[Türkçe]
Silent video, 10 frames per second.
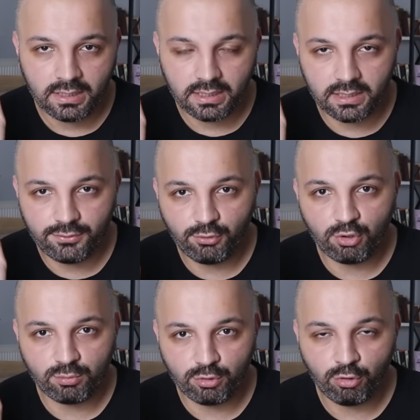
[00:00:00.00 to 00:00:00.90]
e,
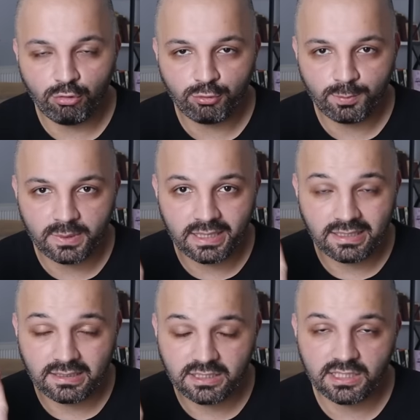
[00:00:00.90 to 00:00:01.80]
formunu doldurup
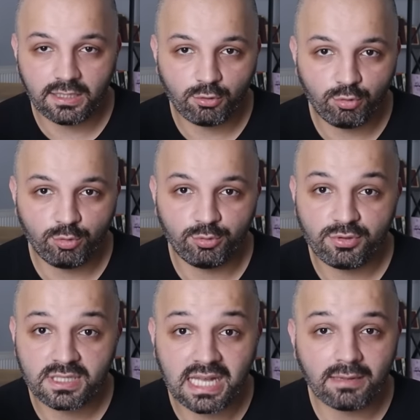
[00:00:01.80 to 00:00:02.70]
da şirket
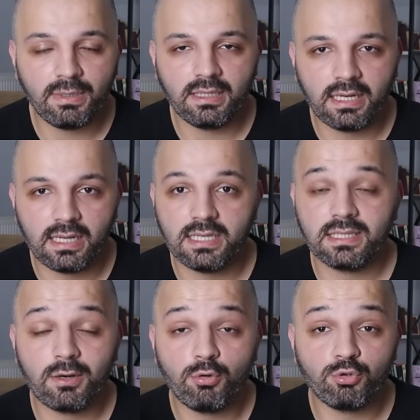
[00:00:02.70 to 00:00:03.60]
kurduğunuzu sanmayın
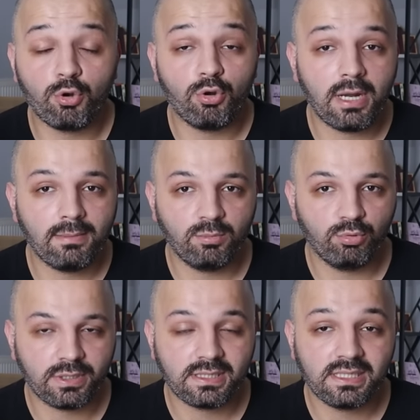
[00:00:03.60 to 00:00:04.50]
arkadaşlar. Çok önemli
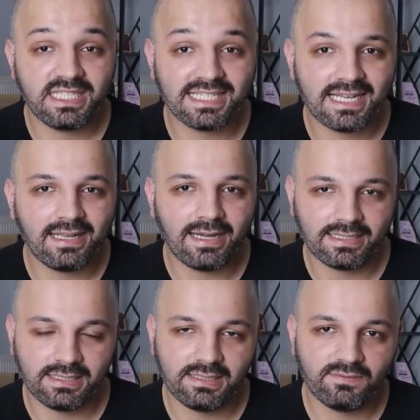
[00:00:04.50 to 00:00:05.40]
burası. Ceza
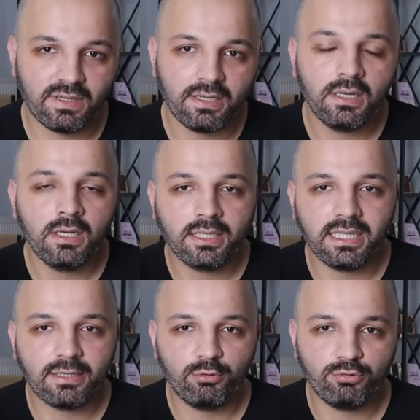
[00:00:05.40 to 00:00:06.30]
yersiniz ve
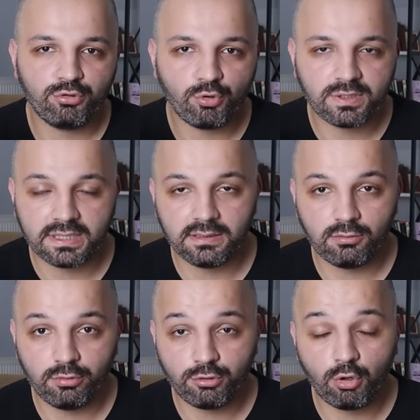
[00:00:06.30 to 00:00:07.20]
geri dönüşü çok
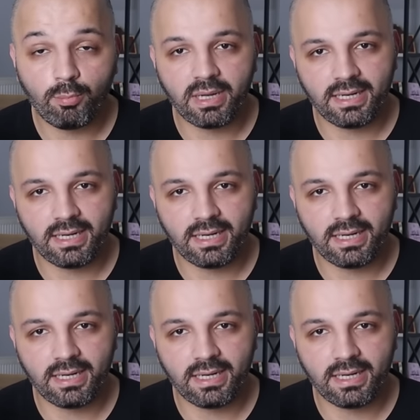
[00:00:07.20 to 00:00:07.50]
sıkıntılı oluyor. Çok